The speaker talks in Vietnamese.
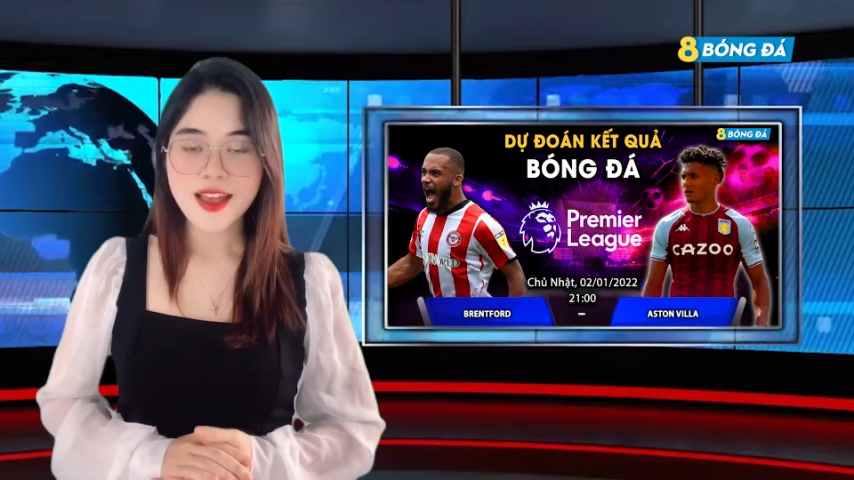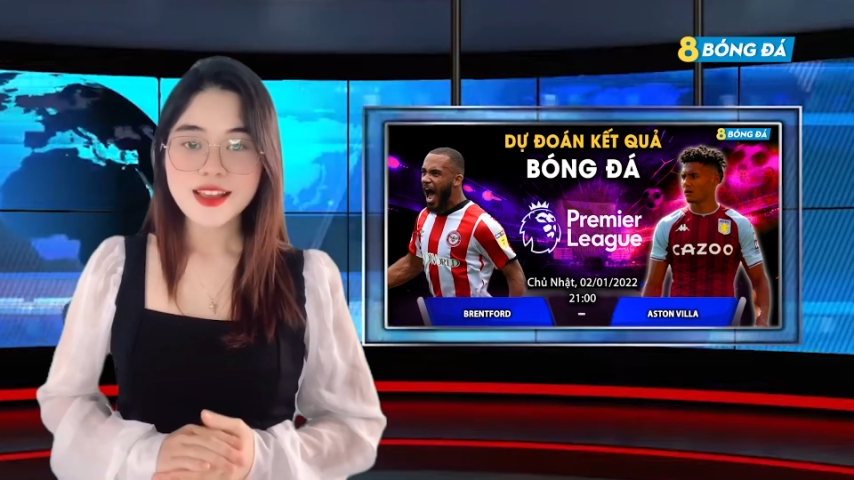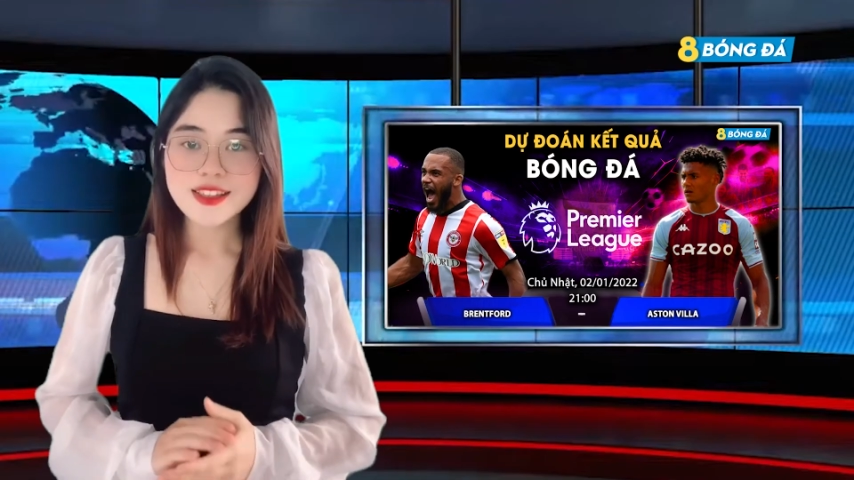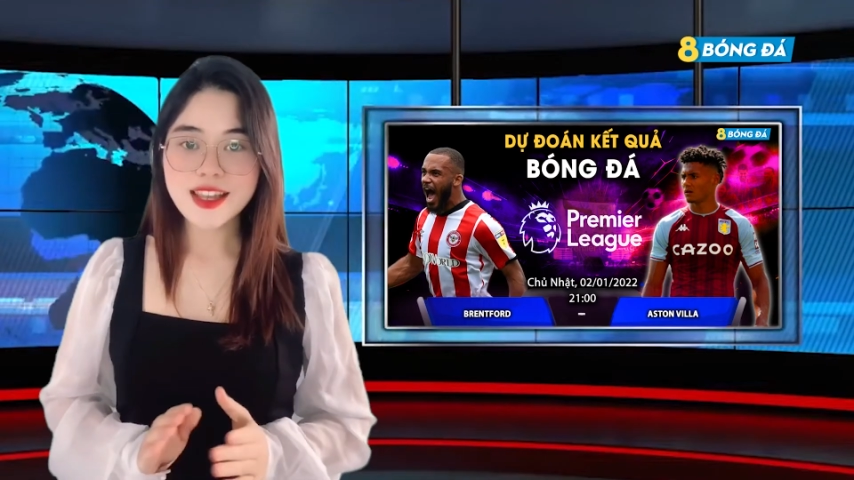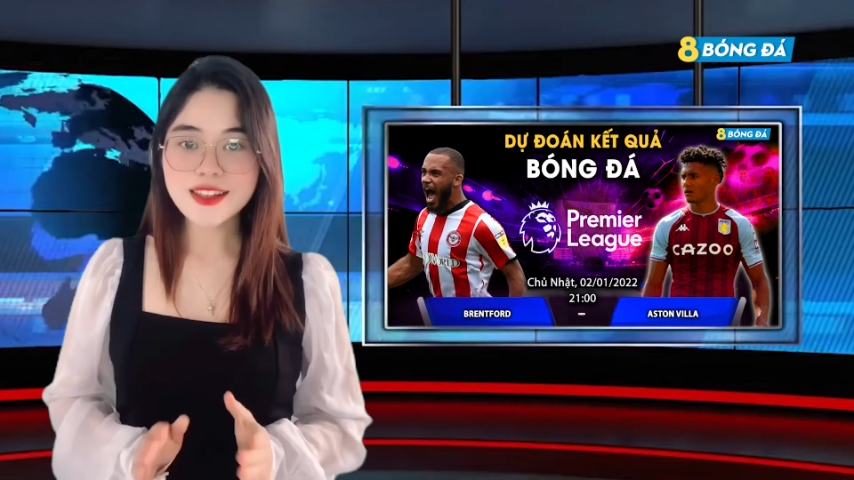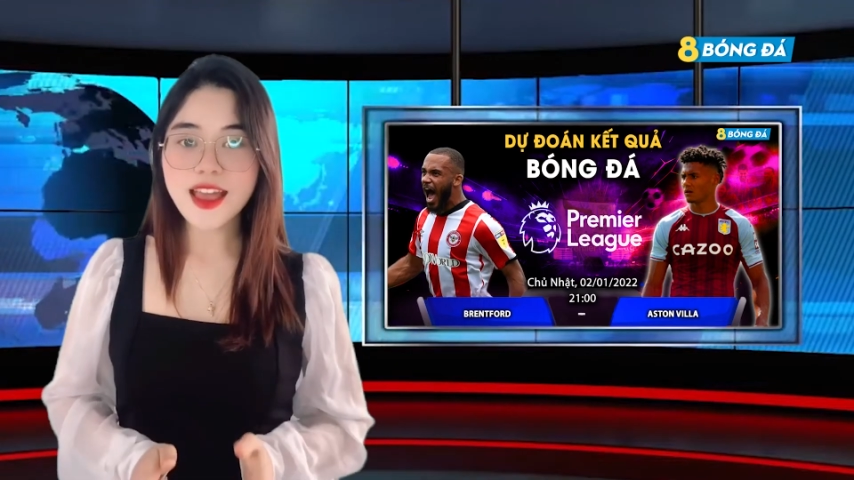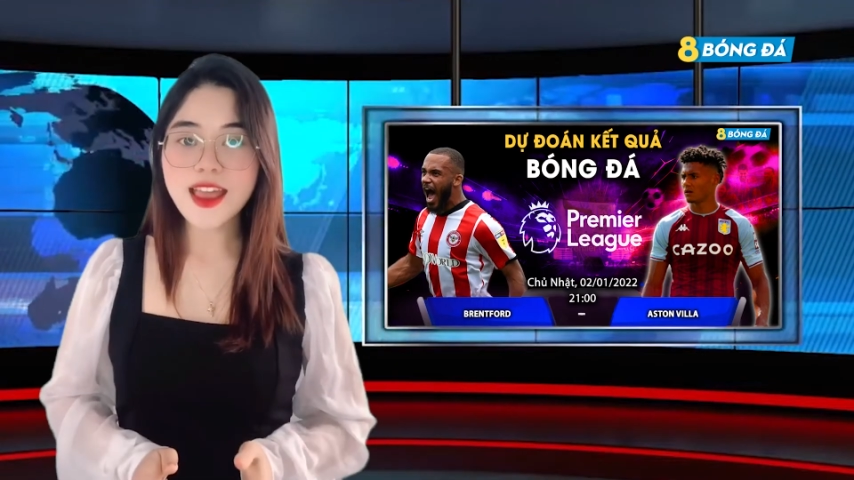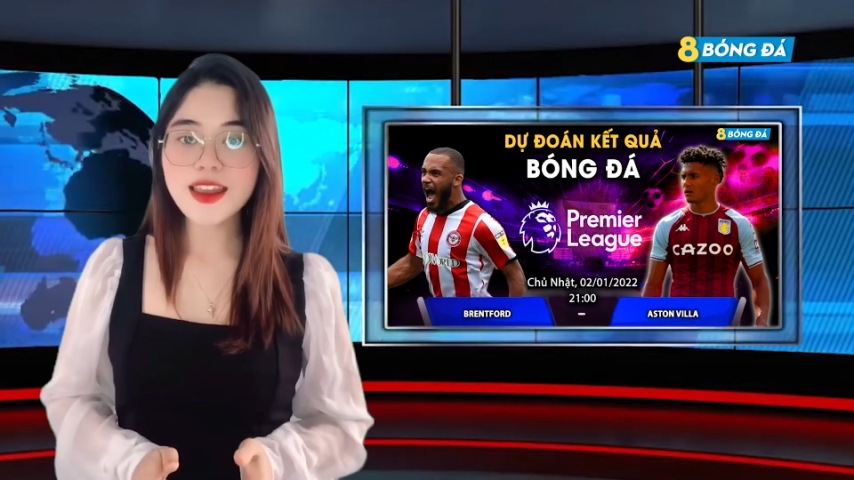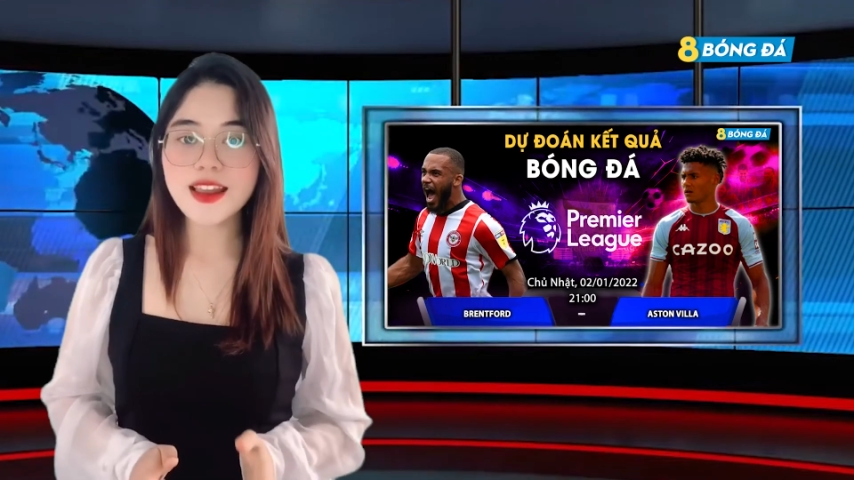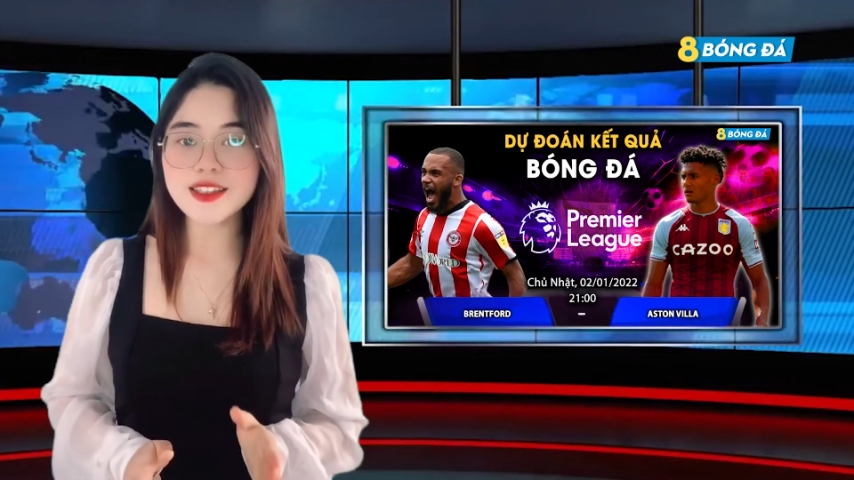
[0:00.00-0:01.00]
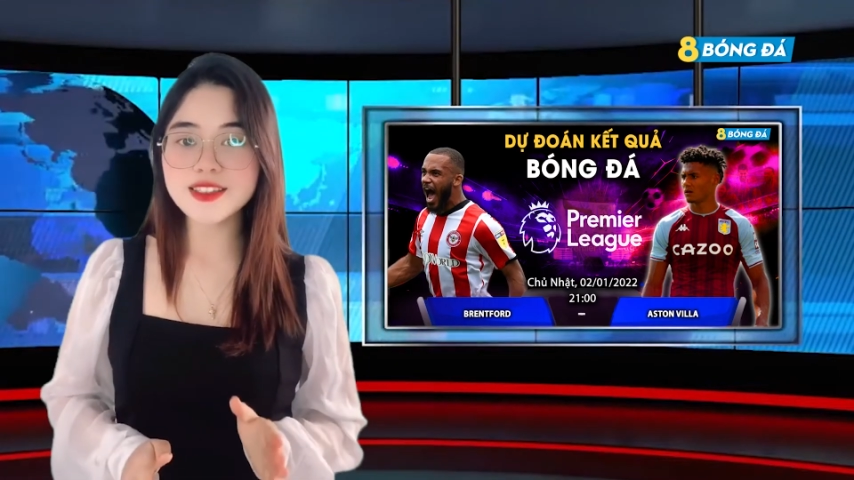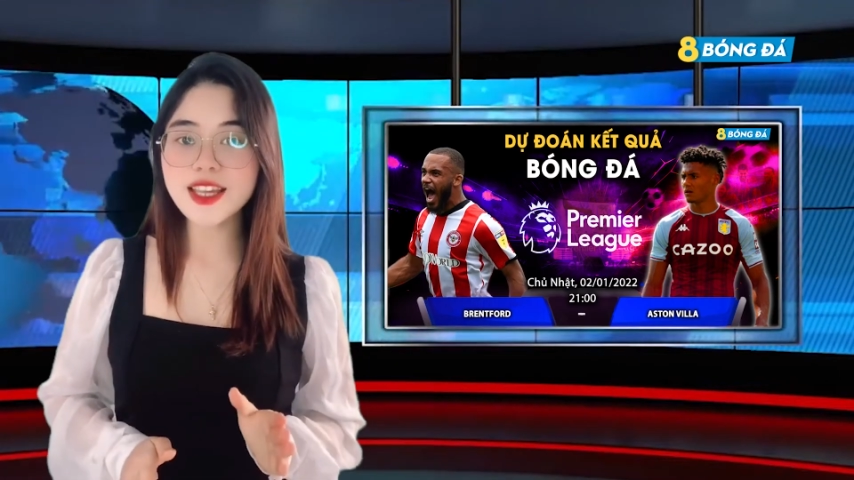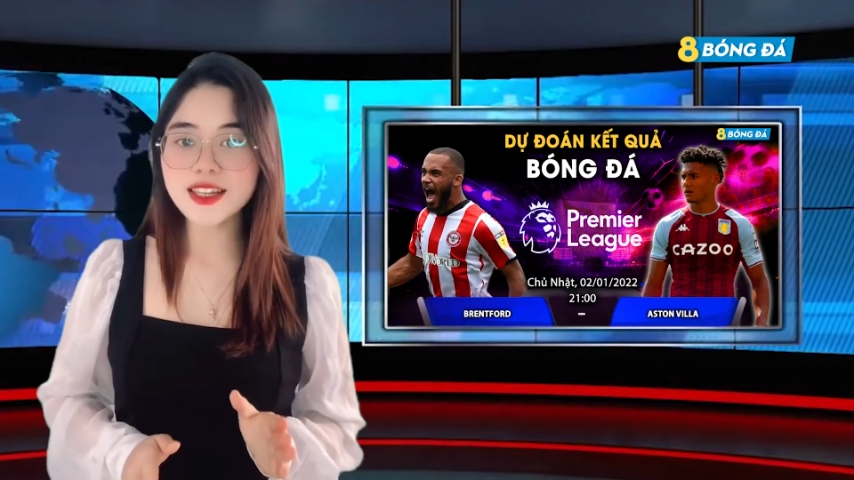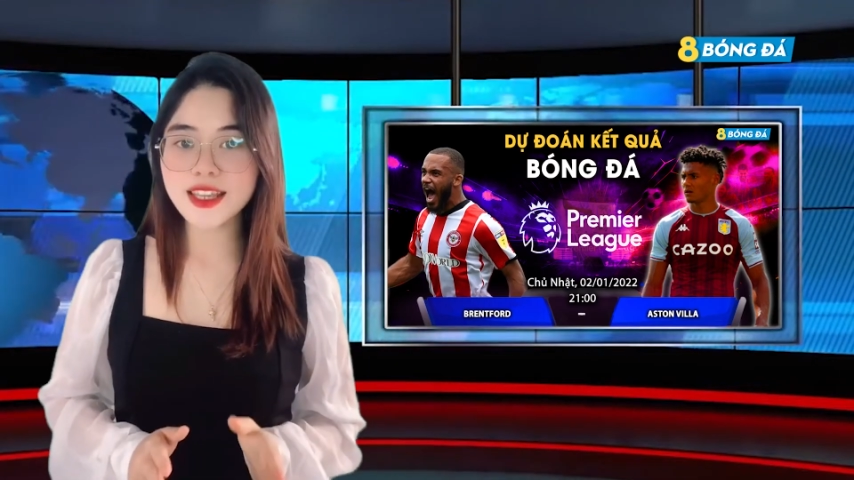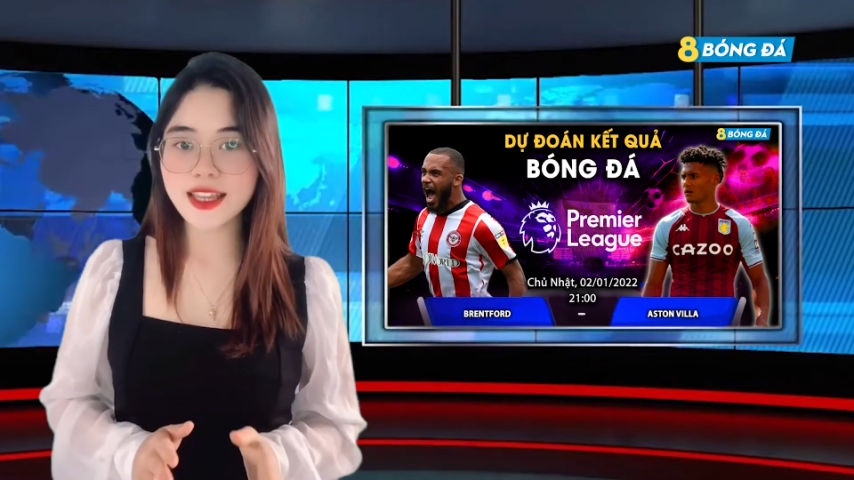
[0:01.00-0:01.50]
Trên đây là những
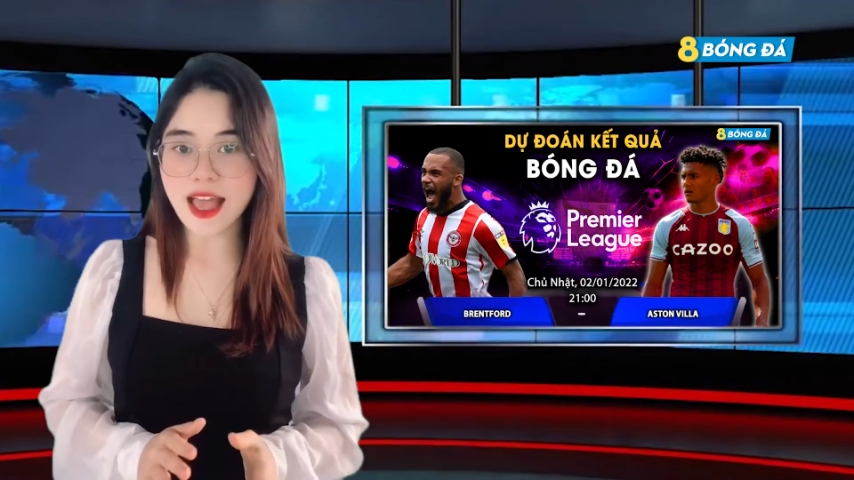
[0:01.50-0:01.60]
nhận định